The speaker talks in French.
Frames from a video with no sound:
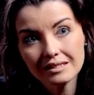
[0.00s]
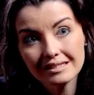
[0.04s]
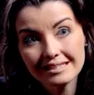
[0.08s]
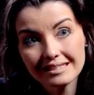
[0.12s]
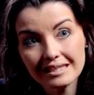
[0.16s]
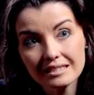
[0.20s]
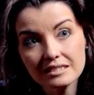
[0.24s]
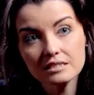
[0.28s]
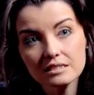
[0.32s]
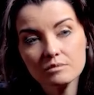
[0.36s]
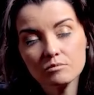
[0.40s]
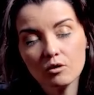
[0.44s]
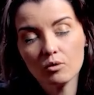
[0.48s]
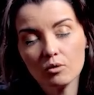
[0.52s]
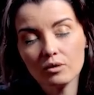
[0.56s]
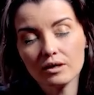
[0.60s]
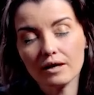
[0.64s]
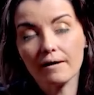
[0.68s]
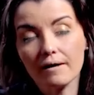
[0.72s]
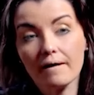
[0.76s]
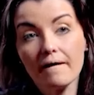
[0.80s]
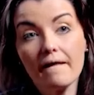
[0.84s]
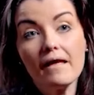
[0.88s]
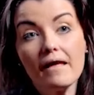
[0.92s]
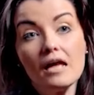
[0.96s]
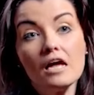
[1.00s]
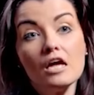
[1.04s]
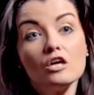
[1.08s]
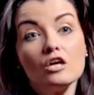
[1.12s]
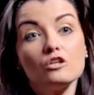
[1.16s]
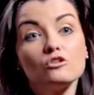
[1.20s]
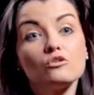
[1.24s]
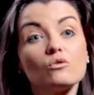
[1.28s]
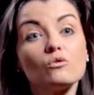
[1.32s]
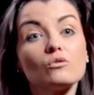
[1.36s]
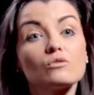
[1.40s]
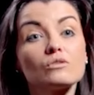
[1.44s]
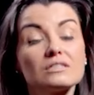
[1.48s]
Quasiment aucun.
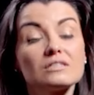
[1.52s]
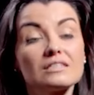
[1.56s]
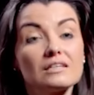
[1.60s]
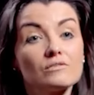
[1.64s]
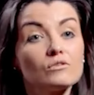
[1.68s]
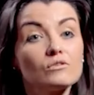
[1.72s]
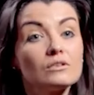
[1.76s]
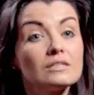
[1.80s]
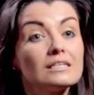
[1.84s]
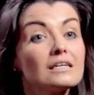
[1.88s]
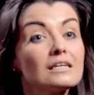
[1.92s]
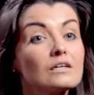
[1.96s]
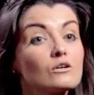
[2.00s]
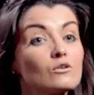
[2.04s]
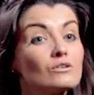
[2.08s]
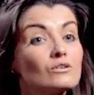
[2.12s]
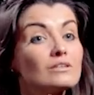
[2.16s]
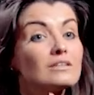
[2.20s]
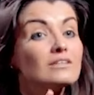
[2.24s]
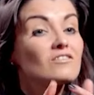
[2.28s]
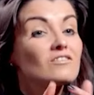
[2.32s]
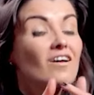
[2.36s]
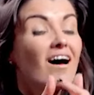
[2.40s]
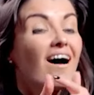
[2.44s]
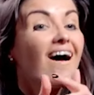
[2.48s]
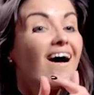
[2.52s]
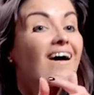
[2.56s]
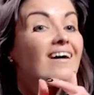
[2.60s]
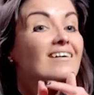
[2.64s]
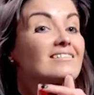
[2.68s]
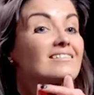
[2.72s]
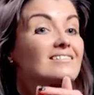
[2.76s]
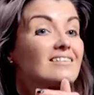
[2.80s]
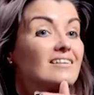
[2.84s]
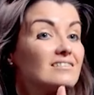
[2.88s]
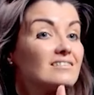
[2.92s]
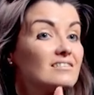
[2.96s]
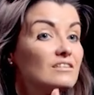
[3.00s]
Donc ça veut dire que déjà,
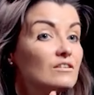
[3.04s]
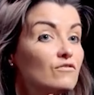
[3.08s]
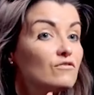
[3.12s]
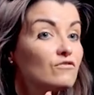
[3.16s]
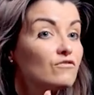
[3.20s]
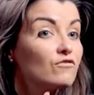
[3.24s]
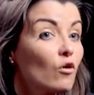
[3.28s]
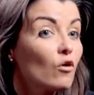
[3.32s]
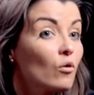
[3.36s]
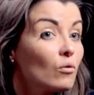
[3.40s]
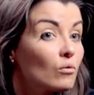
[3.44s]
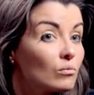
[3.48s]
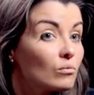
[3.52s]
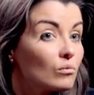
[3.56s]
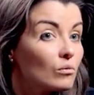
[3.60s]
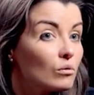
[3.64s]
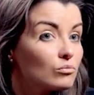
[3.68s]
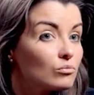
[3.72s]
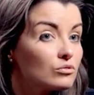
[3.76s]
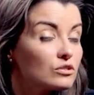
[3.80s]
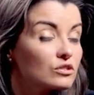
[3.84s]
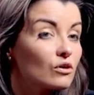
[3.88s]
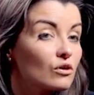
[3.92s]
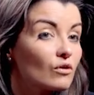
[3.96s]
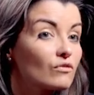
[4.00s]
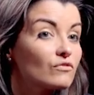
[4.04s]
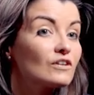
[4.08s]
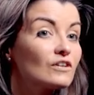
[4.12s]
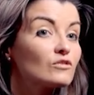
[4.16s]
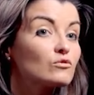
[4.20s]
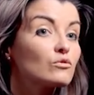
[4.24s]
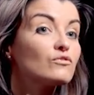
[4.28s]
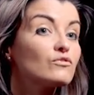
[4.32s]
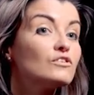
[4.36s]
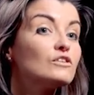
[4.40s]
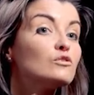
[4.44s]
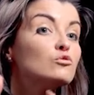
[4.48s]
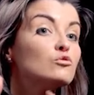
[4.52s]
un, ça c'est faux puisqu'en fait
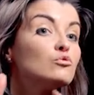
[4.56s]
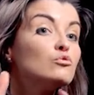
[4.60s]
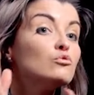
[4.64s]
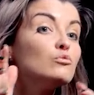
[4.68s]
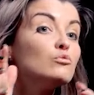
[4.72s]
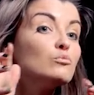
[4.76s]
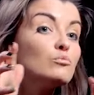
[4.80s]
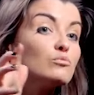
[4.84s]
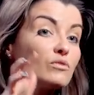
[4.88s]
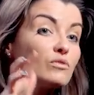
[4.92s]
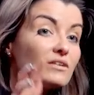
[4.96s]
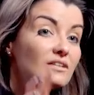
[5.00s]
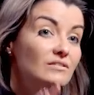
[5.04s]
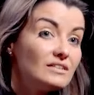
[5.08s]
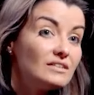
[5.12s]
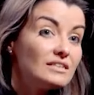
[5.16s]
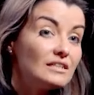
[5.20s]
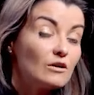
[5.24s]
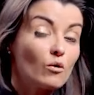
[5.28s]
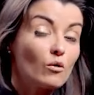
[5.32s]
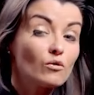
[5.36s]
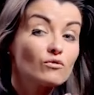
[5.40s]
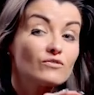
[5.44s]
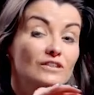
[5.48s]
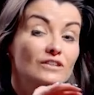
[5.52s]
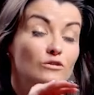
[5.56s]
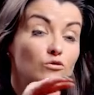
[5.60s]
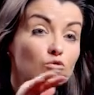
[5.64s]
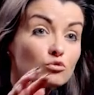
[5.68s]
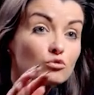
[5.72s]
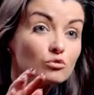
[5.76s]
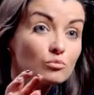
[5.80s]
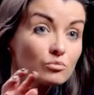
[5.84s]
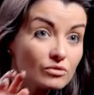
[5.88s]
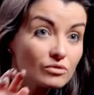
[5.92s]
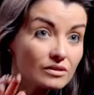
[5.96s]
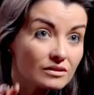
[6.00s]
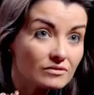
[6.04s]
on fait tout pour l'éviter. On fait
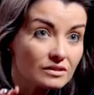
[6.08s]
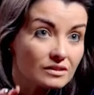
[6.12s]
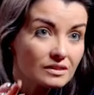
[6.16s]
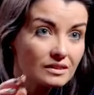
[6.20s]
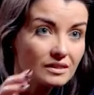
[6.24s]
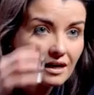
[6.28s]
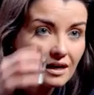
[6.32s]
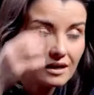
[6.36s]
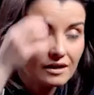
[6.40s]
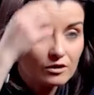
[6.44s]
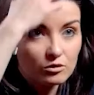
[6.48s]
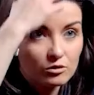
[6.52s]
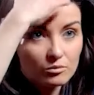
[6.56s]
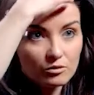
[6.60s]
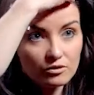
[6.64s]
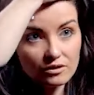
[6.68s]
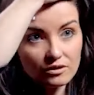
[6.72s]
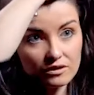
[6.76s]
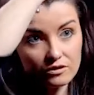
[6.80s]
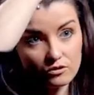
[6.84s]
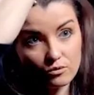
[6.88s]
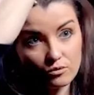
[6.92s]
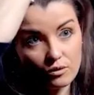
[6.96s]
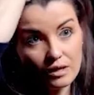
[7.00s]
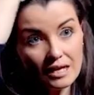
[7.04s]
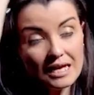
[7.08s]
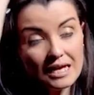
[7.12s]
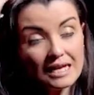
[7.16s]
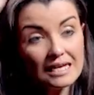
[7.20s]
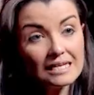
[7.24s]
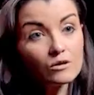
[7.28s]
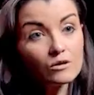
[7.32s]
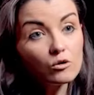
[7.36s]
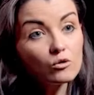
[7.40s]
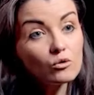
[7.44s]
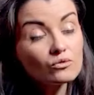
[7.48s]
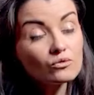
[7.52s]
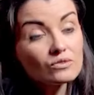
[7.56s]
tout pour éviter la réglementation.
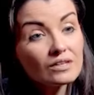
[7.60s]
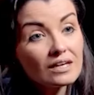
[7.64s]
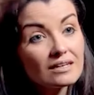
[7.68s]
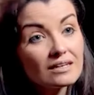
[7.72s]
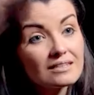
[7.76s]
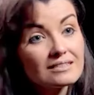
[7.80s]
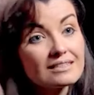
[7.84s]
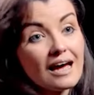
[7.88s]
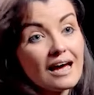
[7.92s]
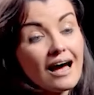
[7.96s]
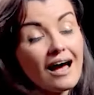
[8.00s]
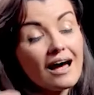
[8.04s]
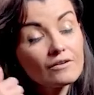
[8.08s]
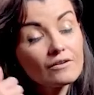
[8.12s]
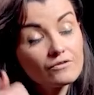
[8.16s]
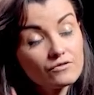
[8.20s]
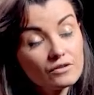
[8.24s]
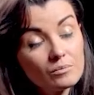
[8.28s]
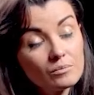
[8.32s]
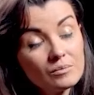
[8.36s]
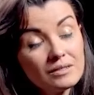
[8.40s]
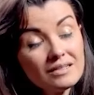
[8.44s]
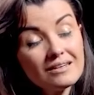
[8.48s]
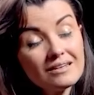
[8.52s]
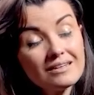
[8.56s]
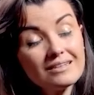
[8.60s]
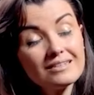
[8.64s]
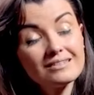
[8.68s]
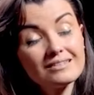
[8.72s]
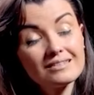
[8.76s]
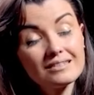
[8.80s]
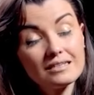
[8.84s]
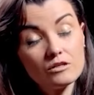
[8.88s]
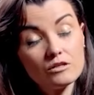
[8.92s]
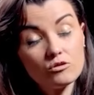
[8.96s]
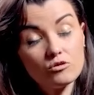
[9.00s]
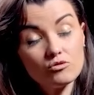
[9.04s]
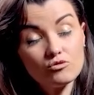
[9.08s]
Au contraire, ça affaiblit et
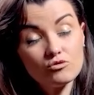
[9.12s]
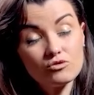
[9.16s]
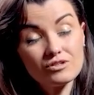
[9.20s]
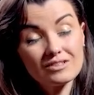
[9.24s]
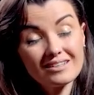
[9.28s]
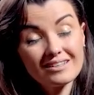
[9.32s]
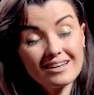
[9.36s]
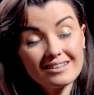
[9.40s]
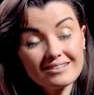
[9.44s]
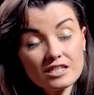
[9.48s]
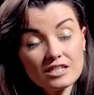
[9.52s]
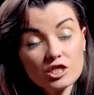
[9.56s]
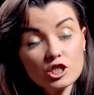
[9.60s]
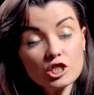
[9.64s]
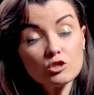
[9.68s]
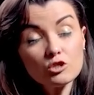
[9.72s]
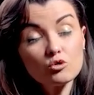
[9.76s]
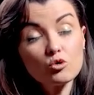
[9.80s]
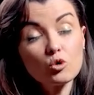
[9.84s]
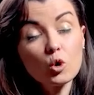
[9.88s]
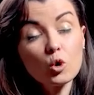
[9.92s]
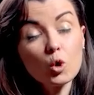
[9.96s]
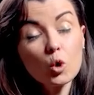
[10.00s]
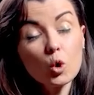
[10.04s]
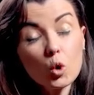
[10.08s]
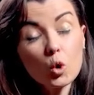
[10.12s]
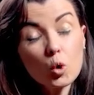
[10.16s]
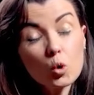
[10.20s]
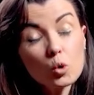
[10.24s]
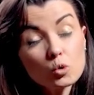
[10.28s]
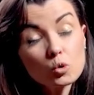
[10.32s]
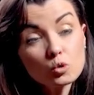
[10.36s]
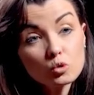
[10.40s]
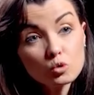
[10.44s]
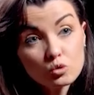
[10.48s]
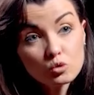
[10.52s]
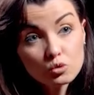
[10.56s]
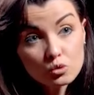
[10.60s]
c'est une stratégie de
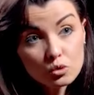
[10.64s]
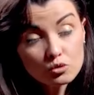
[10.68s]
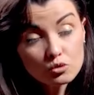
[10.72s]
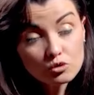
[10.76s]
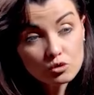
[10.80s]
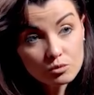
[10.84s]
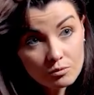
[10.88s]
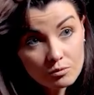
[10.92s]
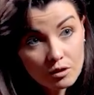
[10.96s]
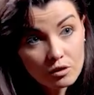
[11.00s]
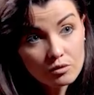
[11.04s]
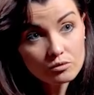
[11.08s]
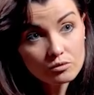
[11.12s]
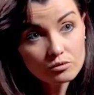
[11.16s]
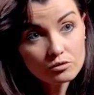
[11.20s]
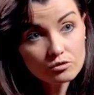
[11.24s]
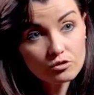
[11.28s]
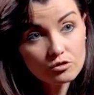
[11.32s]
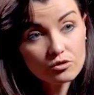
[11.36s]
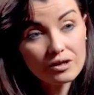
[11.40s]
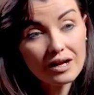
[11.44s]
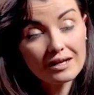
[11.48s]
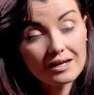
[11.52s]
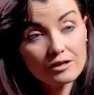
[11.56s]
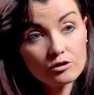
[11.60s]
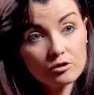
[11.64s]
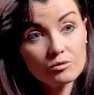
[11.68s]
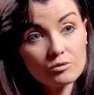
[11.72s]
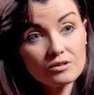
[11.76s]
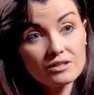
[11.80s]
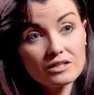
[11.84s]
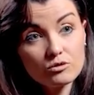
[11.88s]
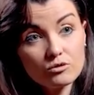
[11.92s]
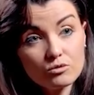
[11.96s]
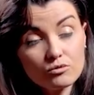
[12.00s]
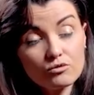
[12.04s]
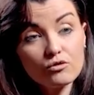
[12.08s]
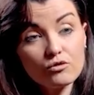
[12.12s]
contournement de la
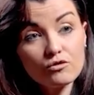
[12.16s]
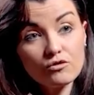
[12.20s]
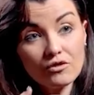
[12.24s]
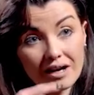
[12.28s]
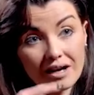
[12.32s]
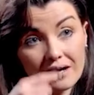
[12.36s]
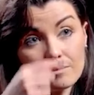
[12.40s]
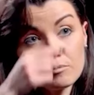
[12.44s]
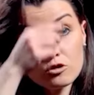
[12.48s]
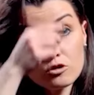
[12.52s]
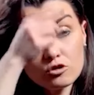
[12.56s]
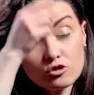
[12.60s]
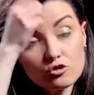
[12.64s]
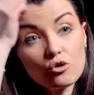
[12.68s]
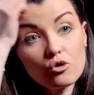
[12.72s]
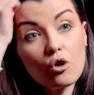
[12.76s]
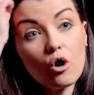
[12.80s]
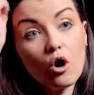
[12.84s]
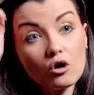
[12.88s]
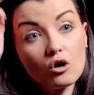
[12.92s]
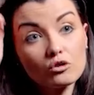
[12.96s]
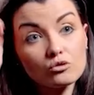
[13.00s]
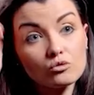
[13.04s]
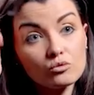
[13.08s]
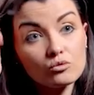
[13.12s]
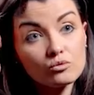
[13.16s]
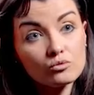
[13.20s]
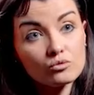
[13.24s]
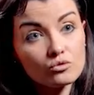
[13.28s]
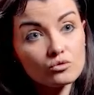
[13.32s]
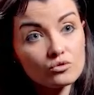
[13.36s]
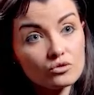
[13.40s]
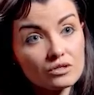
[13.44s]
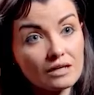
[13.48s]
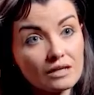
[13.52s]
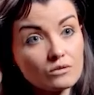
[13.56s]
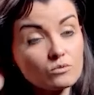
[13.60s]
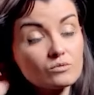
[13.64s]
réglementation. Il faut vraiment se rendre compte
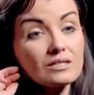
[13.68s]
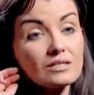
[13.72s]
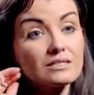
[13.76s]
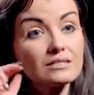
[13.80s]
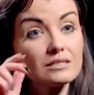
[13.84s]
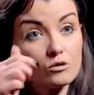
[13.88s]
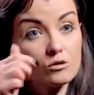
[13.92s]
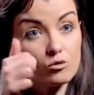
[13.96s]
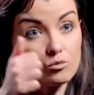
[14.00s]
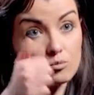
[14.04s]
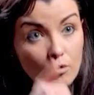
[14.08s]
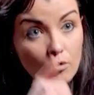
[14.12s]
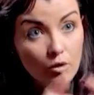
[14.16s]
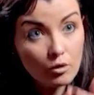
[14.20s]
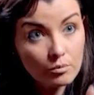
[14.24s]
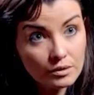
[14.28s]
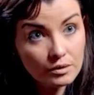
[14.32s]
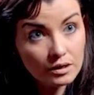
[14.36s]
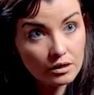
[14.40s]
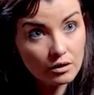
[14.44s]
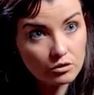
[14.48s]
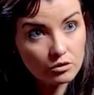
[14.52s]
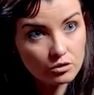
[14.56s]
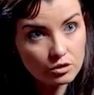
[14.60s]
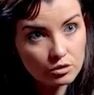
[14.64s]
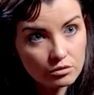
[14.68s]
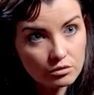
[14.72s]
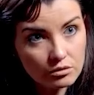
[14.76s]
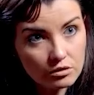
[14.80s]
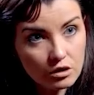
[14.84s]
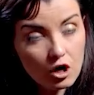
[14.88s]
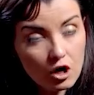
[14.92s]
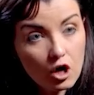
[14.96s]
de ça. Donc ça c'est le premier enjeu.